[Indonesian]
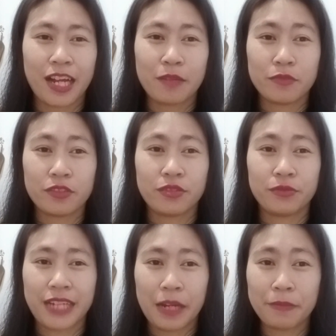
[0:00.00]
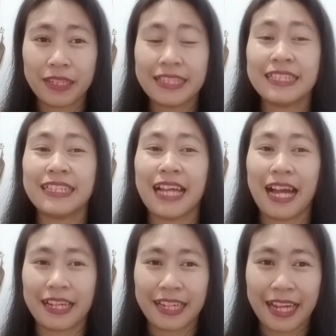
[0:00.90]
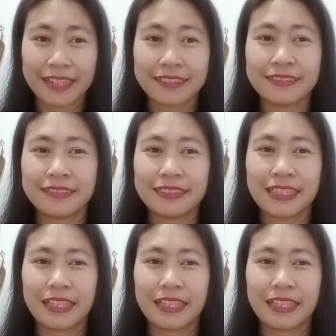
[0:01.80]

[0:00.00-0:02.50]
kamu sudah mengiyakan